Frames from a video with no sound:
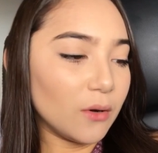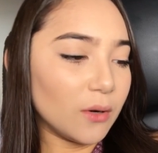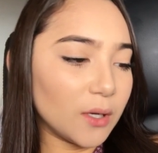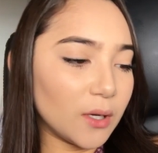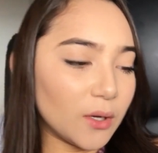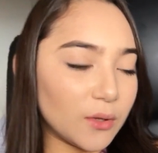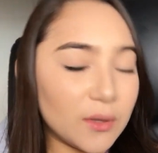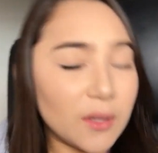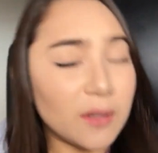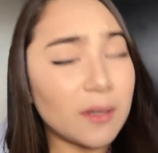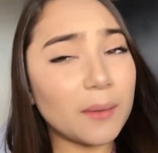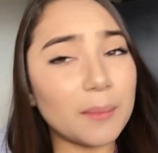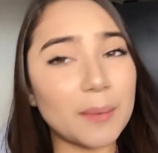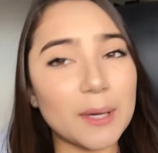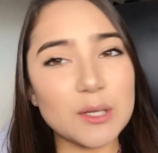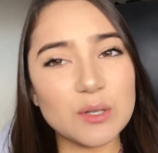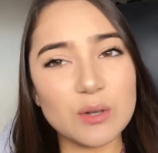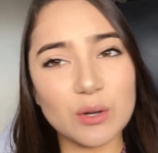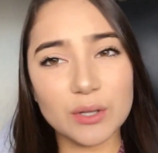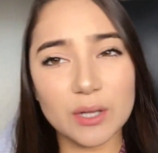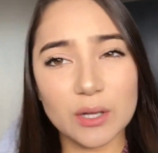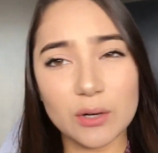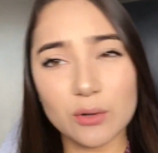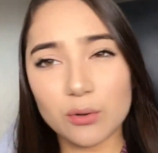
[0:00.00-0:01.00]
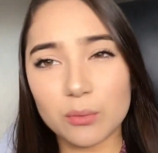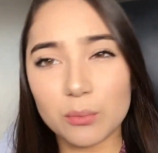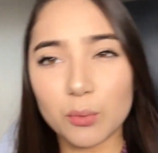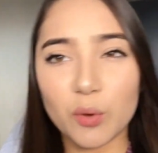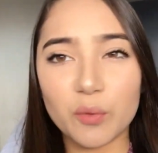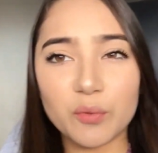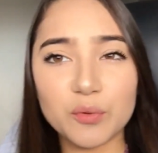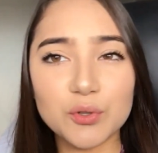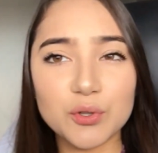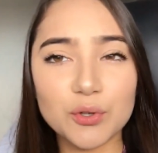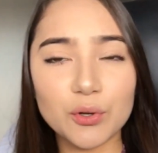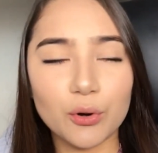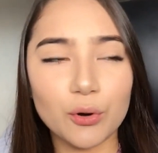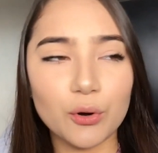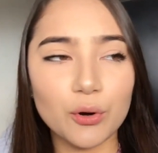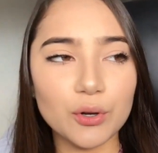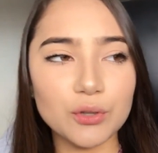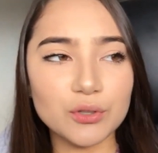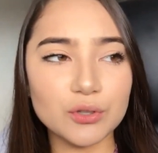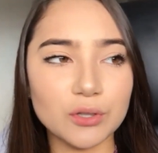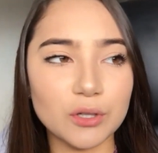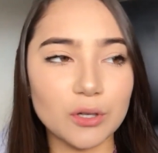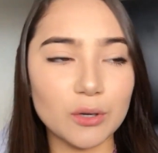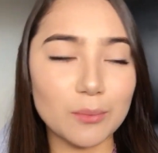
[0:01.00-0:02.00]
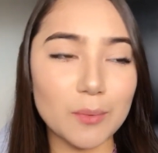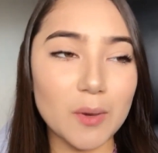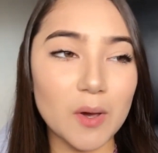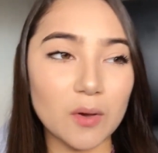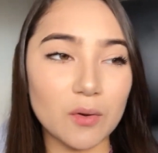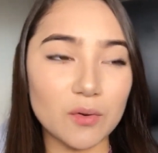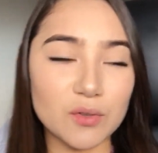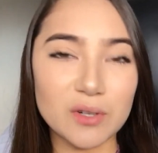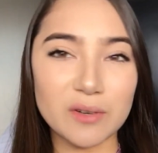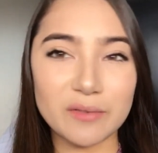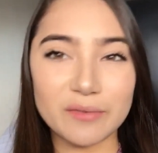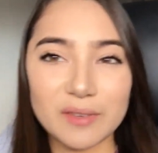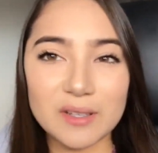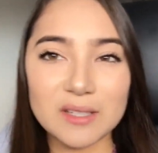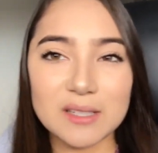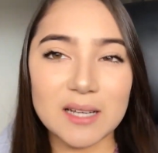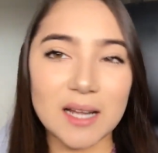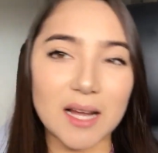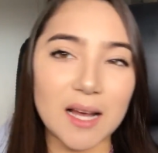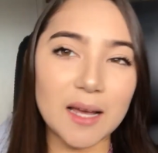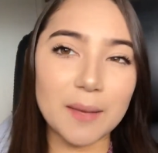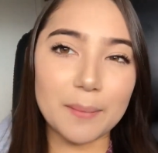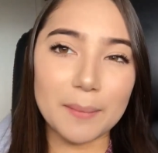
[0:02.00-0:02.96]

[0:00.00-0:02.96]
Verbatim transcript: O que eu tenho é mais o roteiro do Morfo de hoje, que eu meio que eu já fiz lá,